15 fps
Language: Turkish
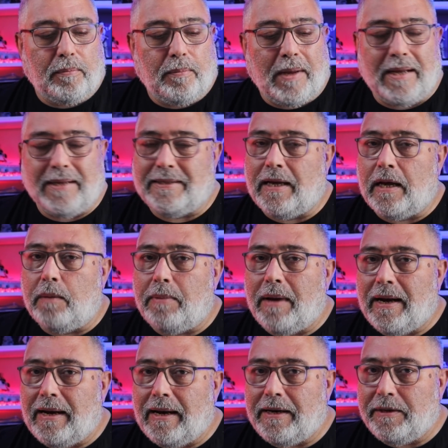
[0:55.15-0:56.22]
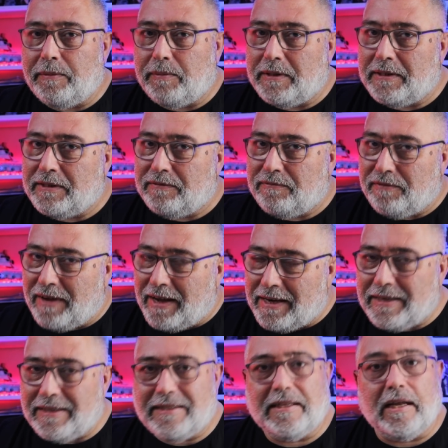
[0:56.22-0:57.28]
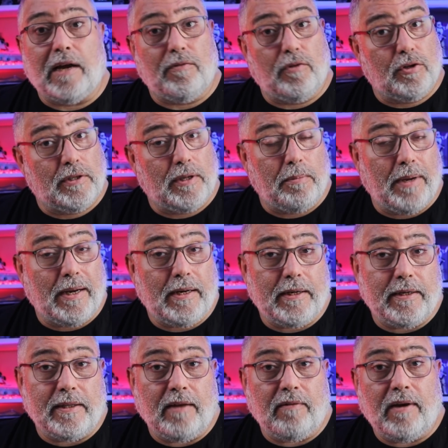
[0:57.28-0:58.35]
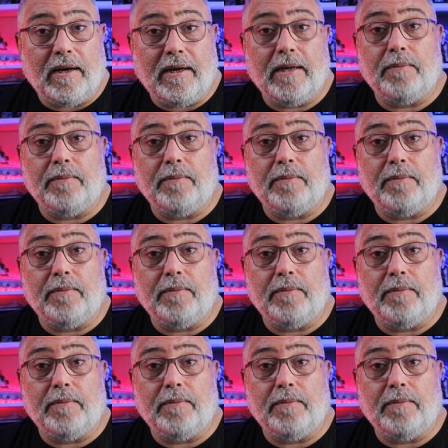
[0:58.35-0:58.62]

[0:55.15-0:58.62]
bazı haberlerimiz var. Star Wars haberleri de var.